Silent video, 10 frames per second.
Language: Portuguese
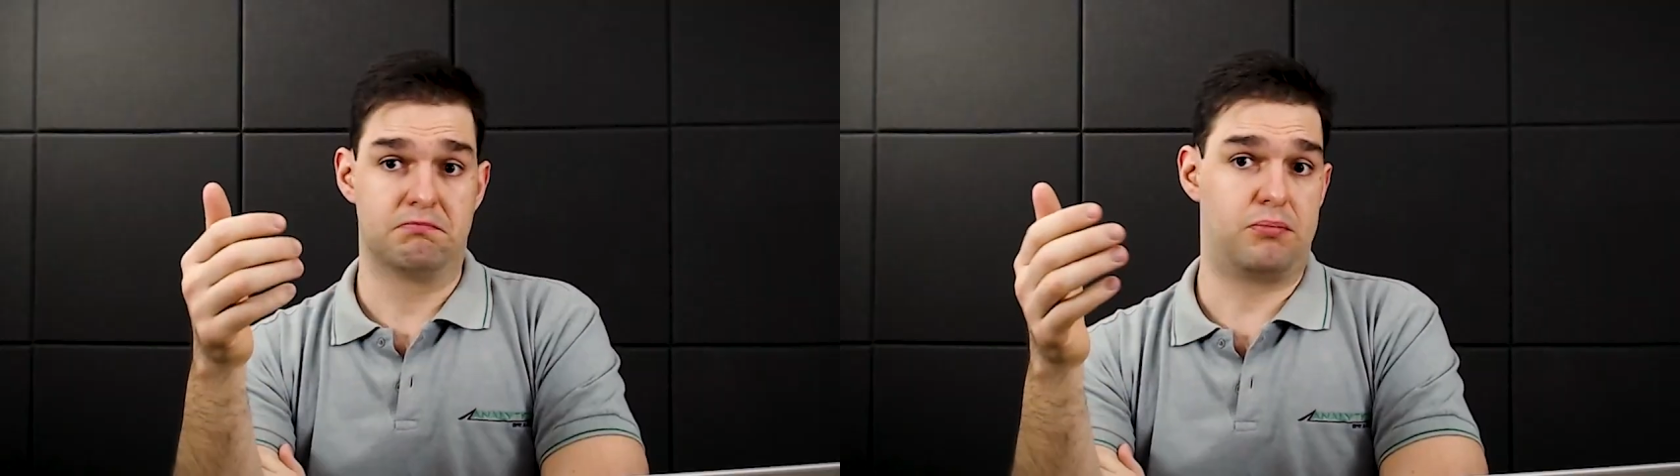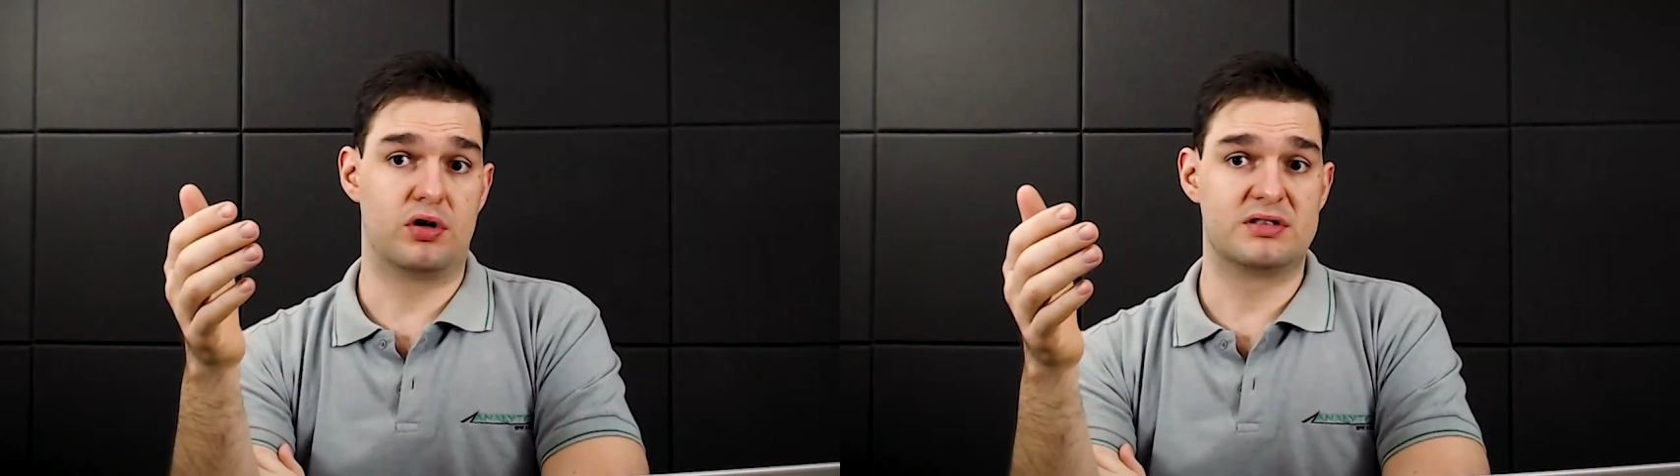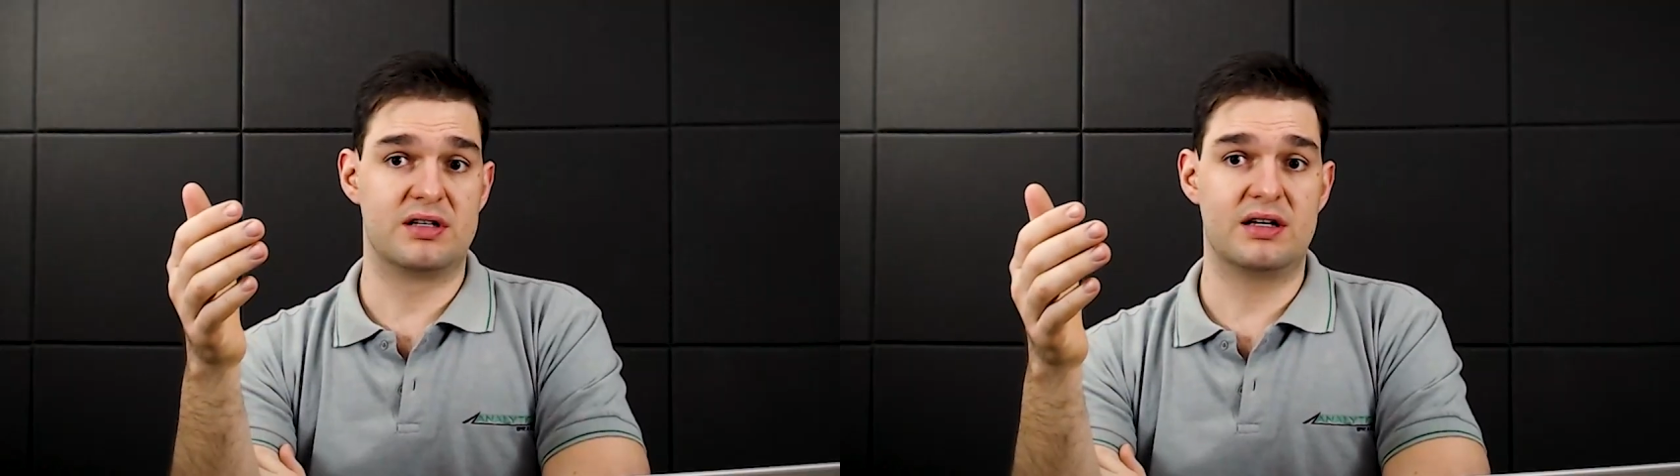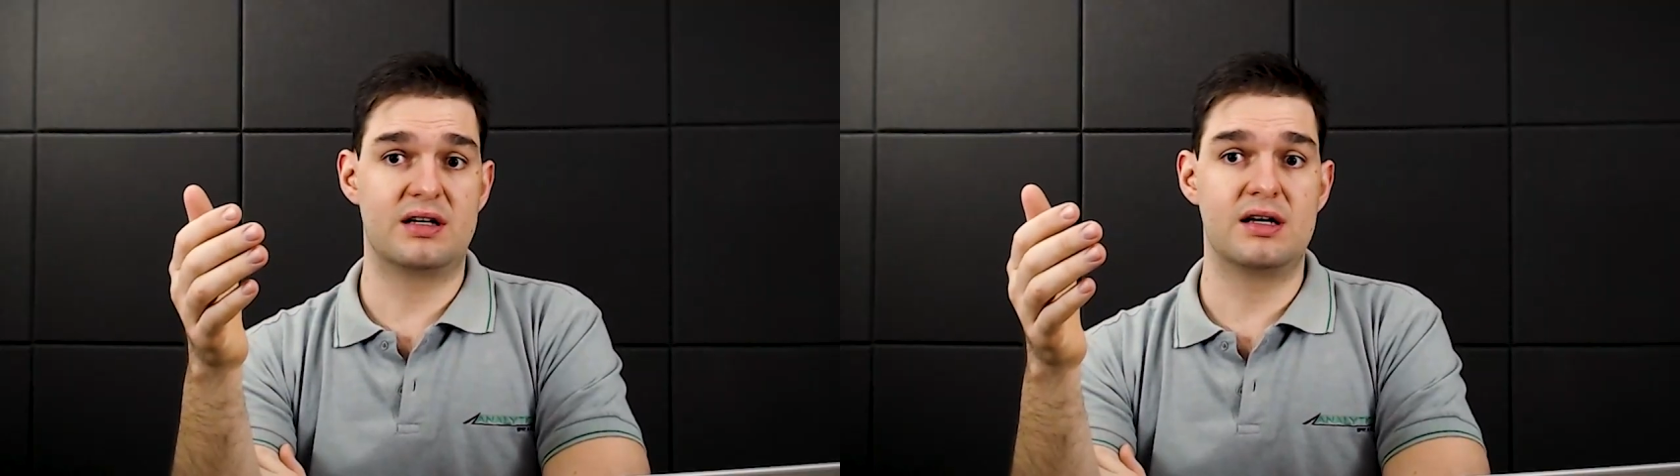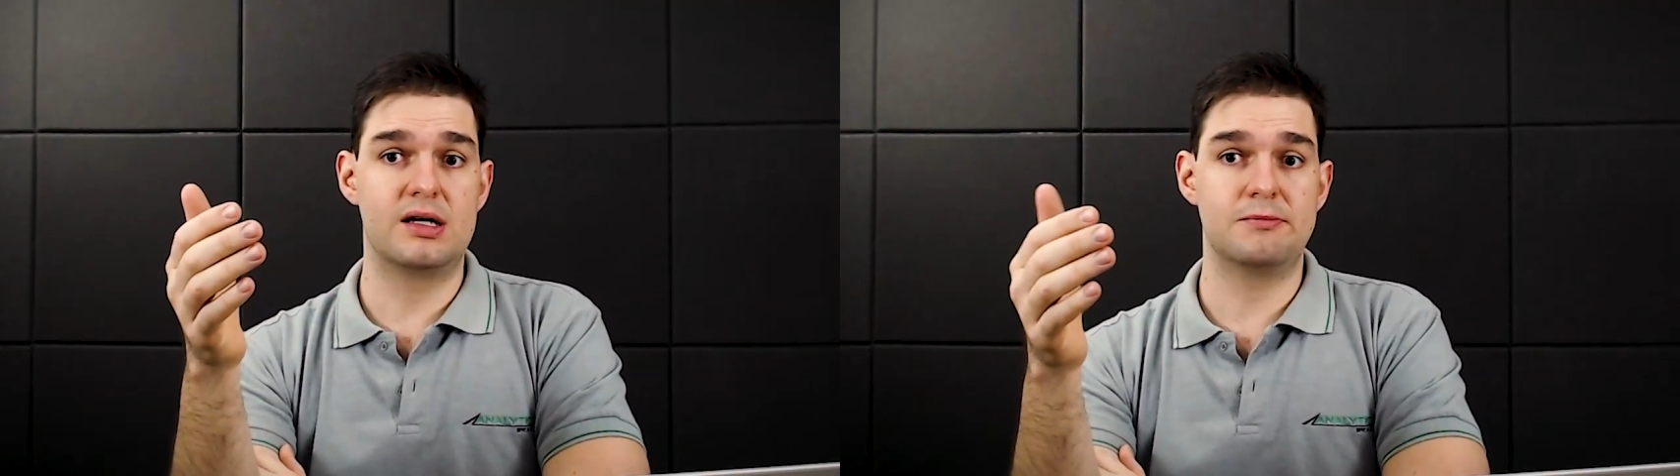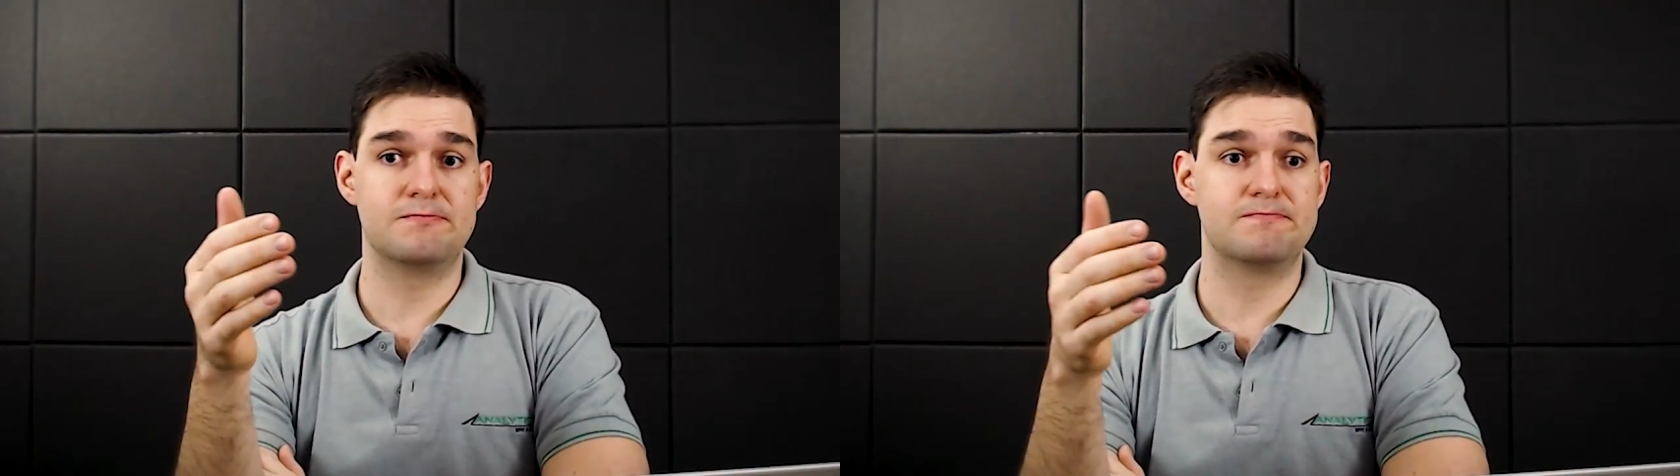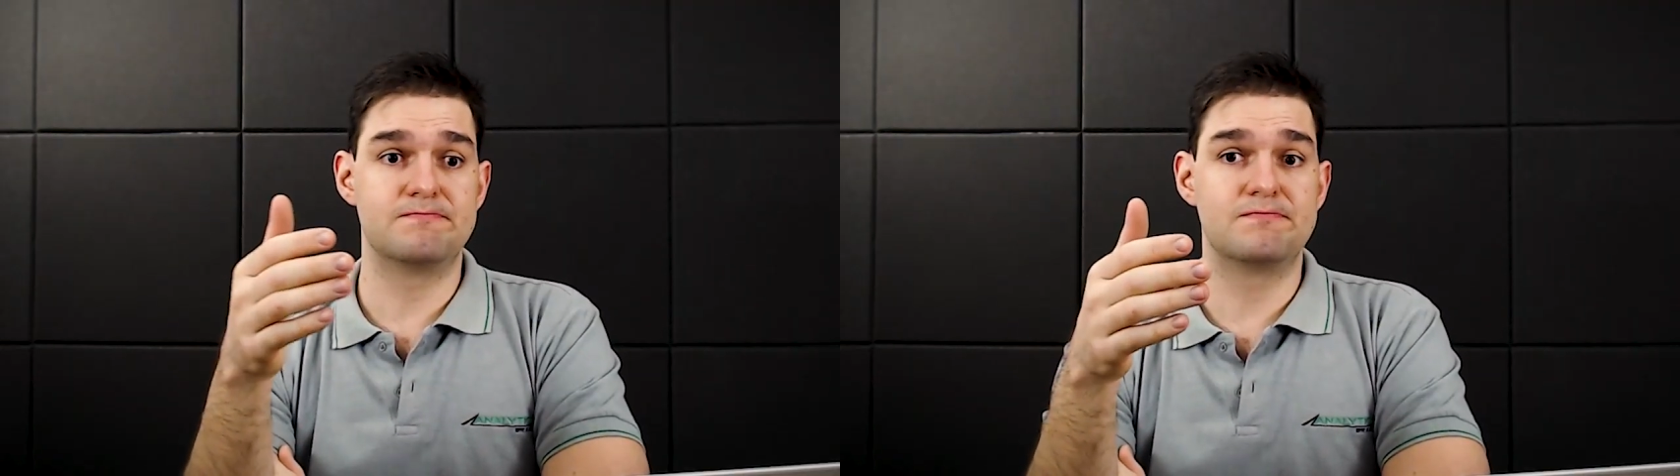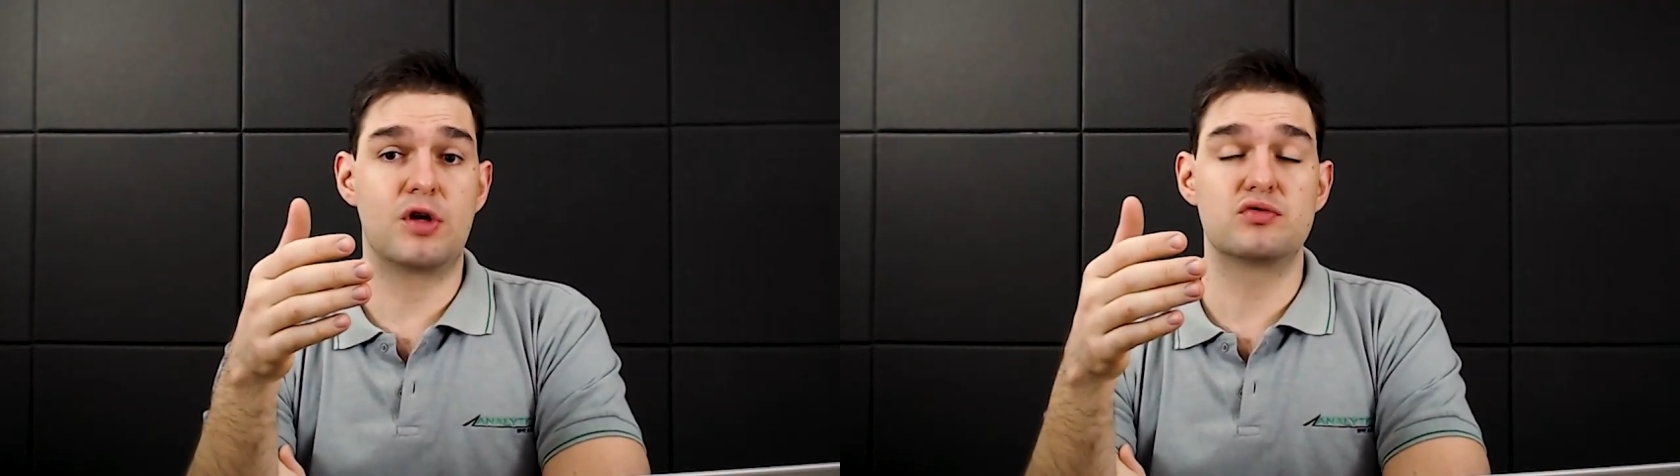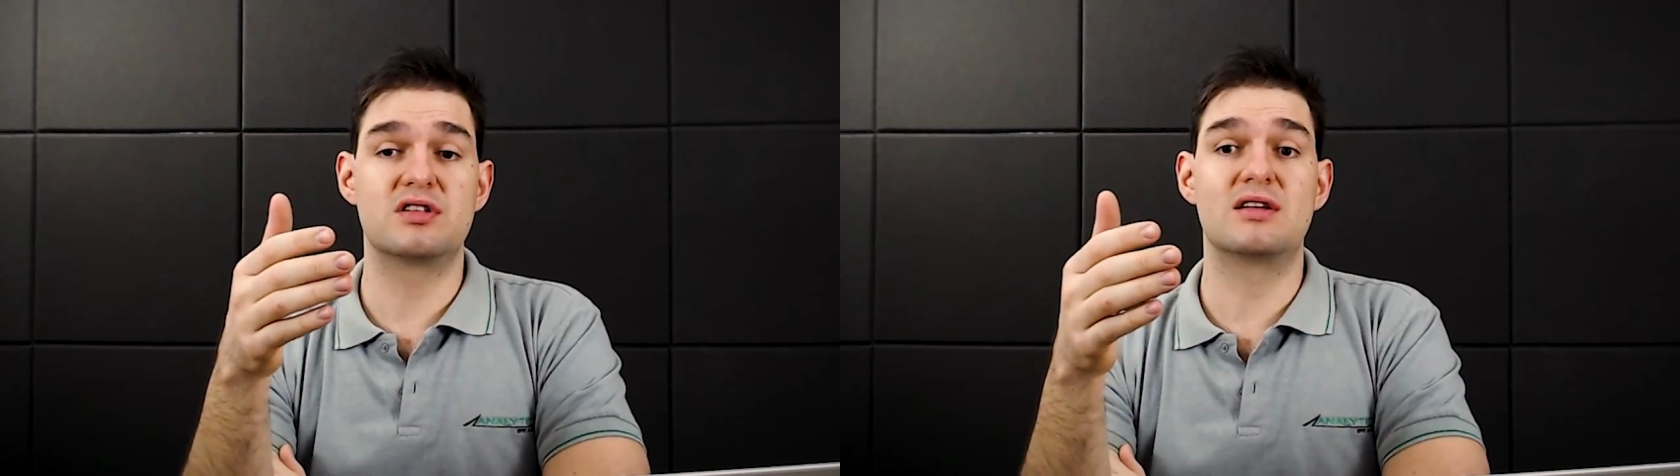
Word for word: Pode ser que não se